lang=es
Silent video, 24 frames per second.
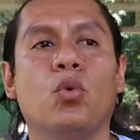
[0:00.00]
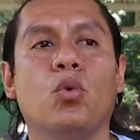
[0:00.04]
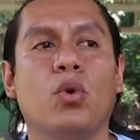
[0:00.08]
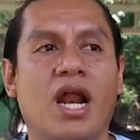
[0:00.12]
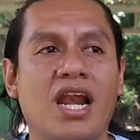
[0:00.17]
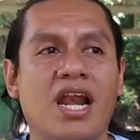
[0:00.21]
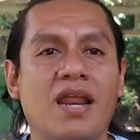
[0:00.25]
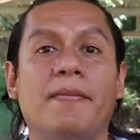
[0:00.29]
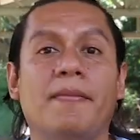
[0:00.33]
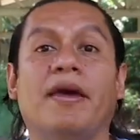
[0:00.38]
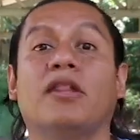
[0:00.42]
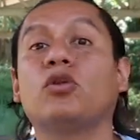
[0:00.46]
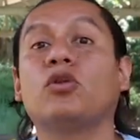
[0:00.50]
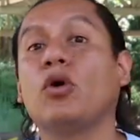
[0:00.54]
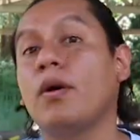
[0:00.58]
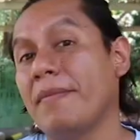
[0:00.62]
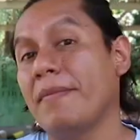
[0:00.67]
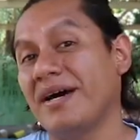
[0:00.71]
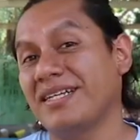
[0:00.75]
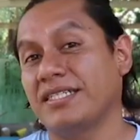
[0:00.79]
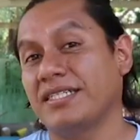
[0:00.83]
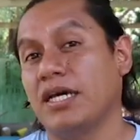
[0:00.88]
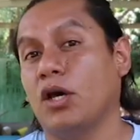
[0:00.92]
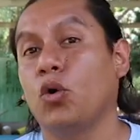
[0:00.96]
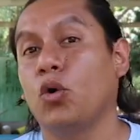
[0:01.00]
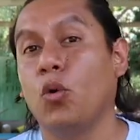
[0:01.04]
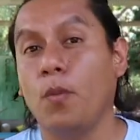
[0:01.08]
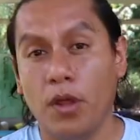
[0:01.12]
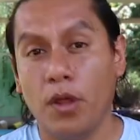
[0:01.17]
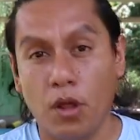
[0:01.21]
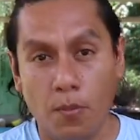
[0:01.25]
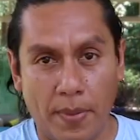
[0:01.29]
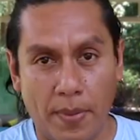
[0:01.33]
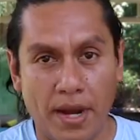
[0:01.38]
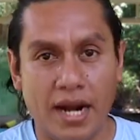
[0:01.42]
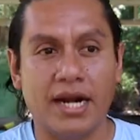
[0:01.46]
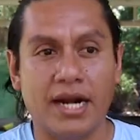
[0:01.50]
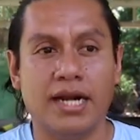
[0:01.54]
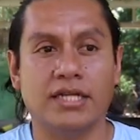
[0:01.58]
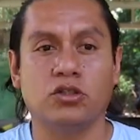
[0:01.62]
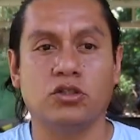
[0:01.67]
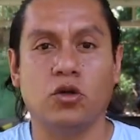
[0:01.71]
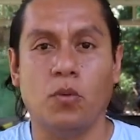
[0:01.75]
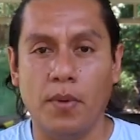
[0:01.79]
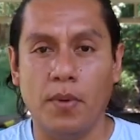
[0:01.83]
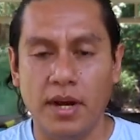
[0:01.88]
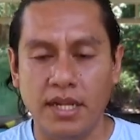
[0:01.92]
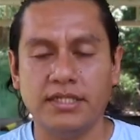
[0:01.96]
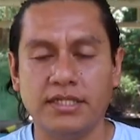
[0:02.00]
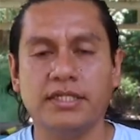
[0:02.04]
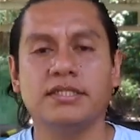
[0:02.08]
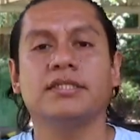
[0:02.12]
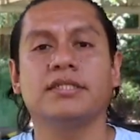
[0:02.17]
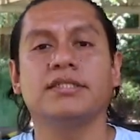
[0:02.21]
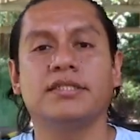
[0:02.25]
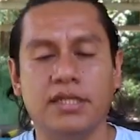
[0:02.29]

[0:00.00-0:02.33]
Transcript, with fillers: un alimento demasiado húmedo para las lombrices